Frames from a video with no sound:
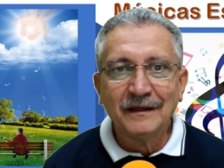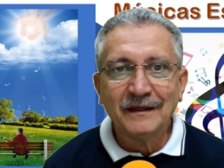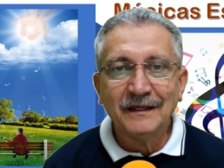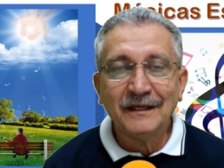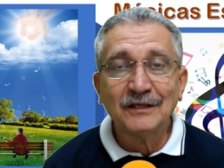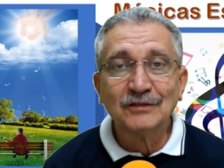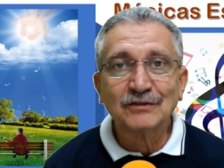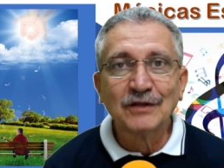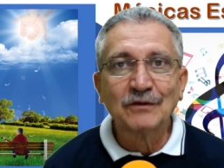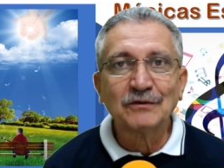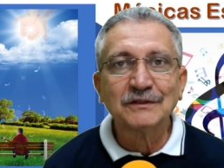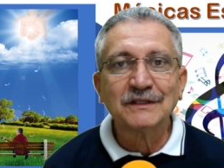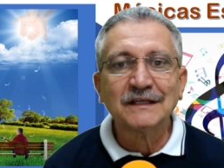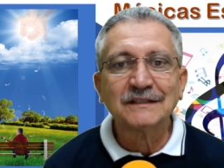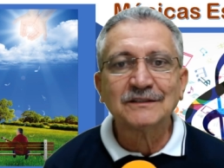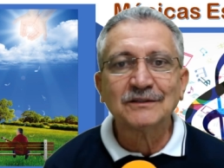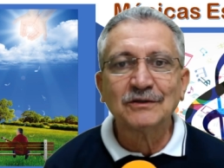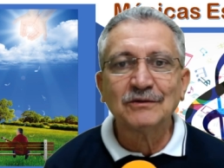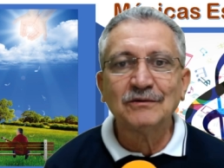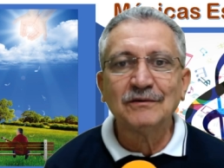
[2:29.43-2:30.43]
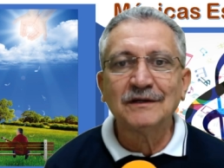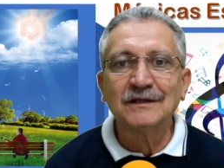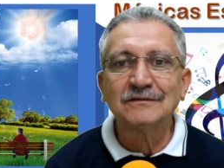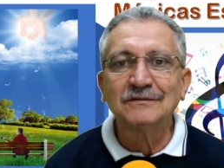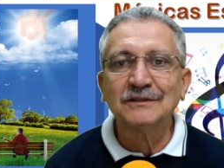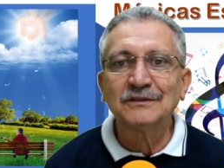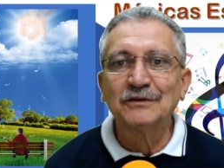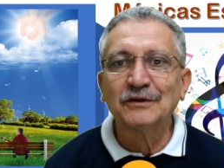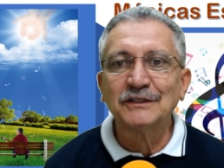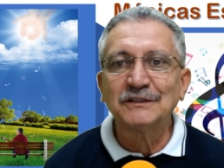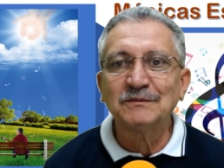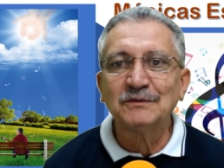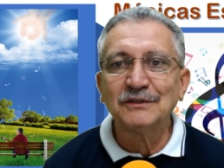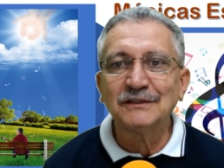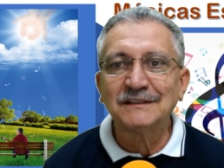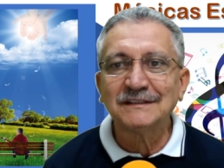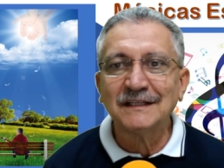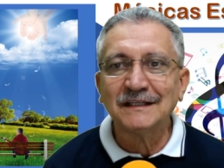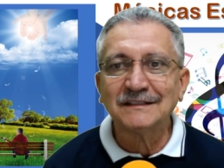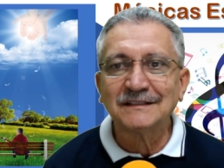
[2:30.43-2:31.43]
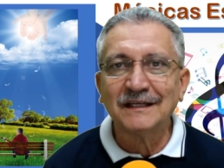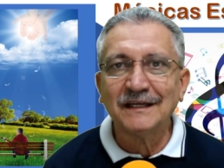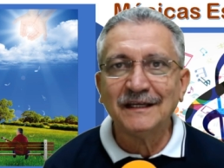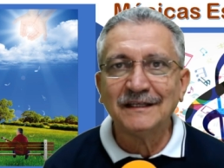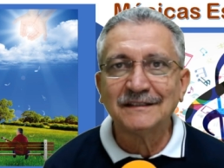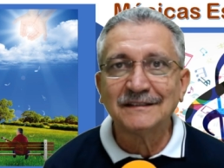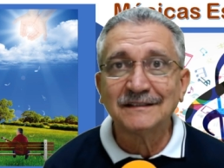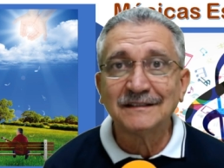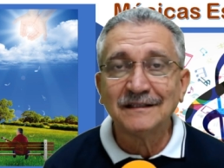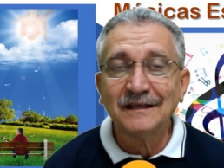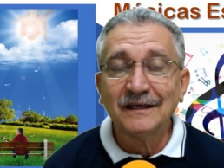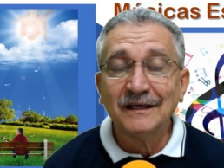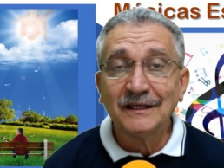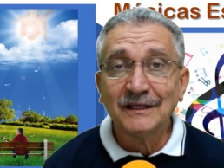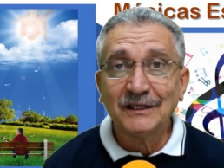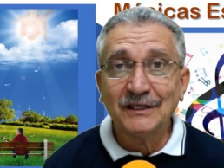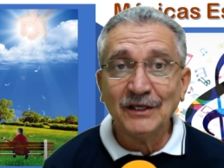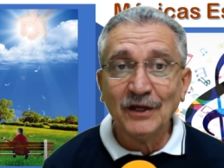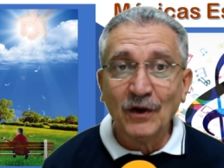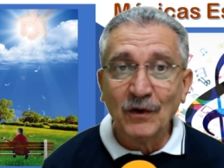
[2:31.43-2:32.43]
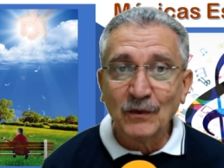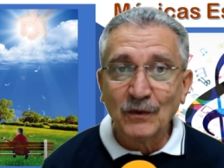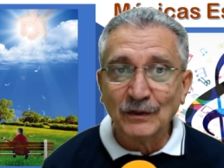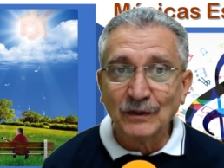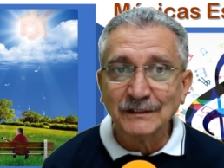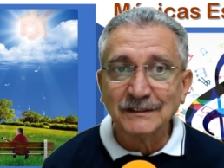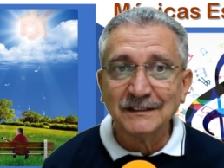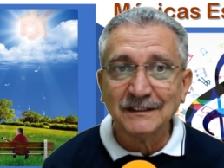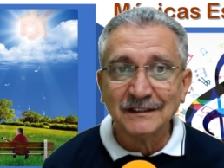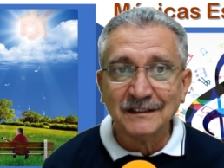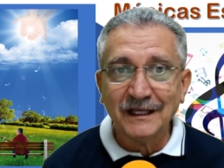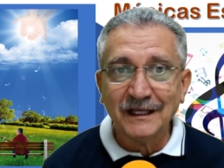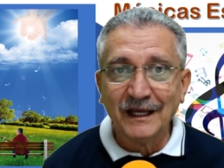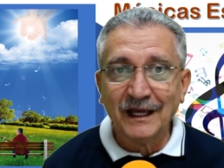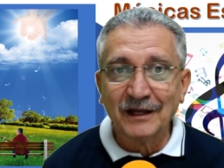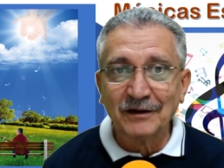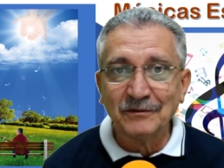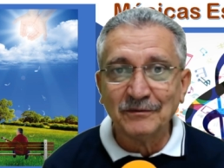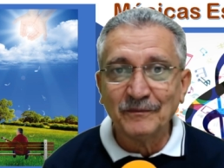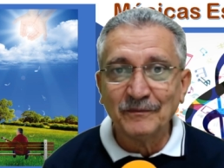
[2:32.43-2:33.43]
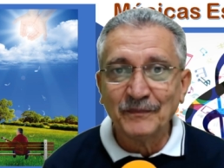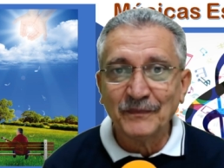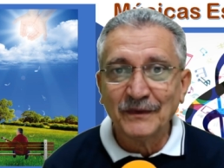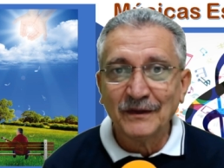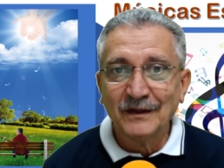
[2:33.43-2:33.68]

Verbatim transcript: Isso aconteceu no ano de 2016, que eu considero